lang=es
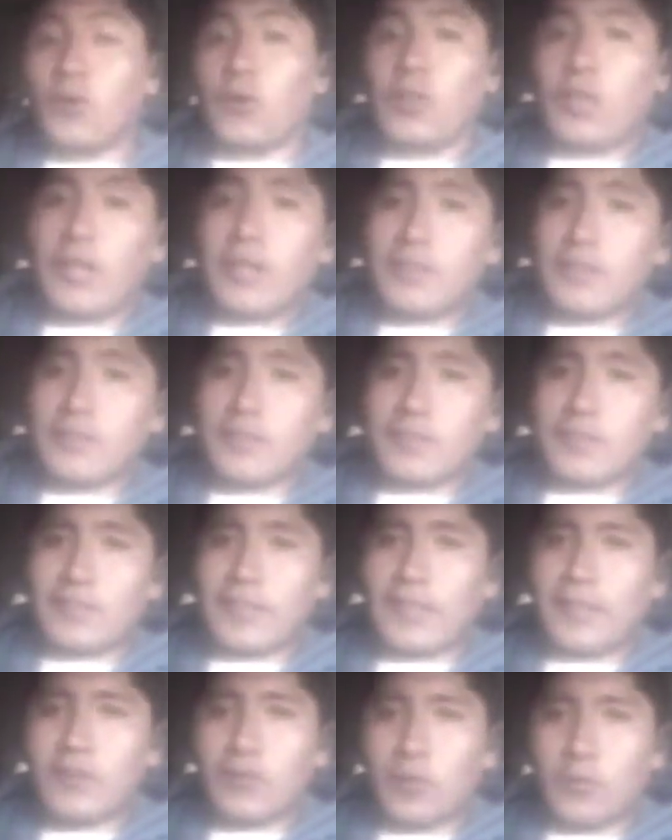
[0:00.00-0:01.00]
Hola,
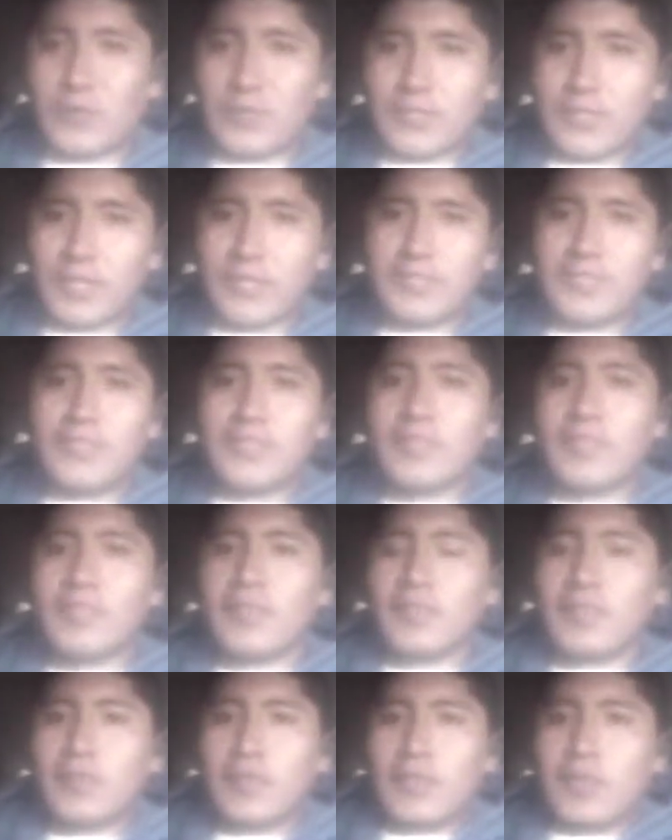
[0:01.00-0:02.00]
¿qué tal? ¿Cómo estás?
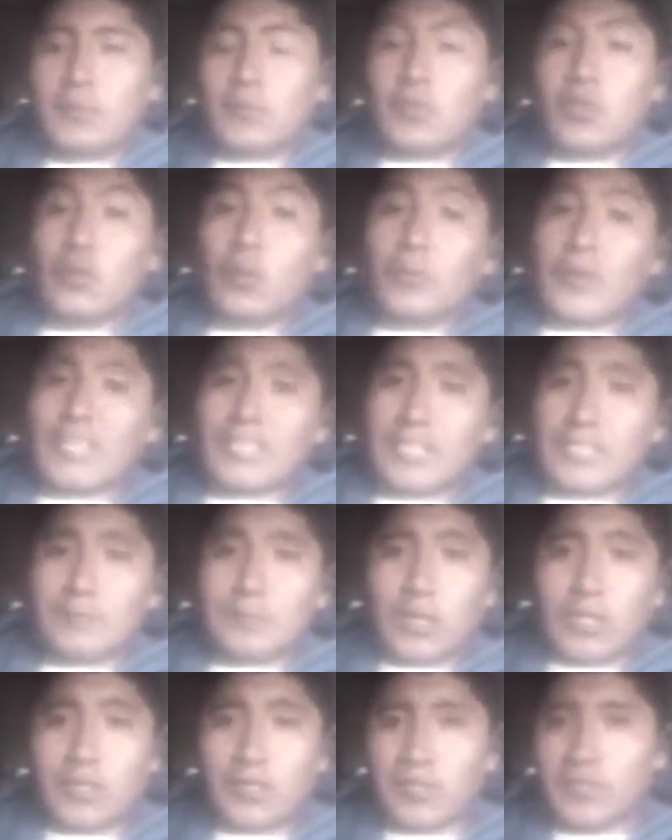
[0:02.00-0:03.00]
Mi nombre es
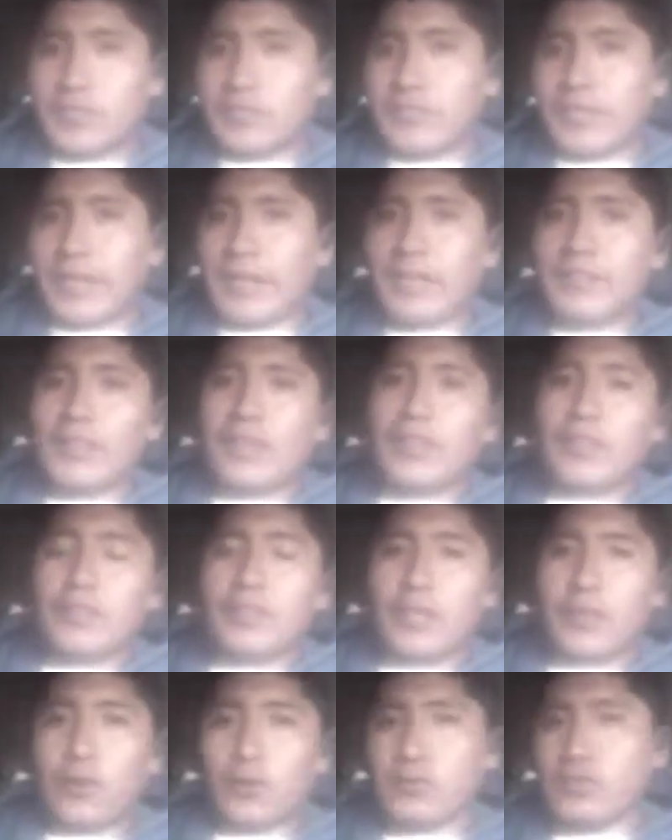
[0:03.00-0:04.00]
Alman Kiss de
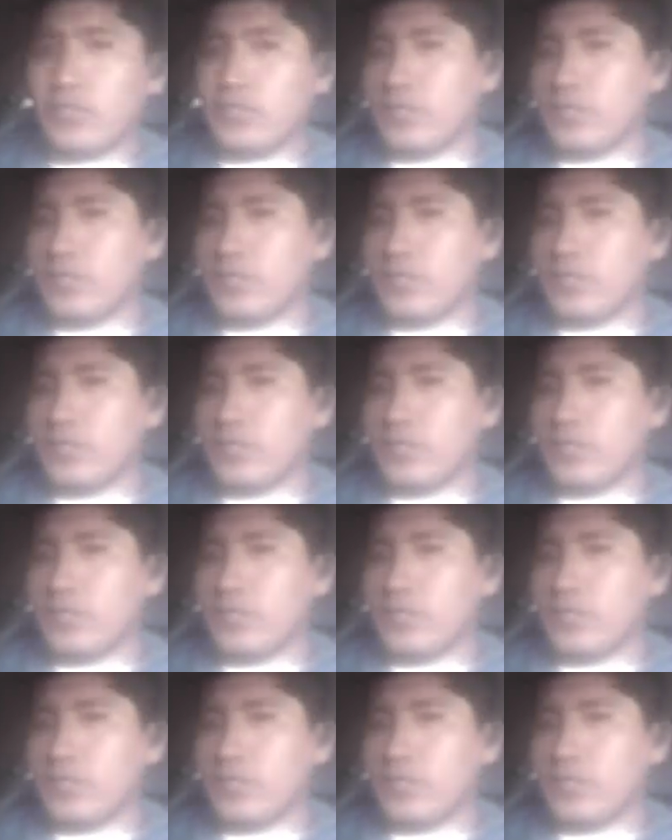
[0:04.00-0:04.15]
Dinero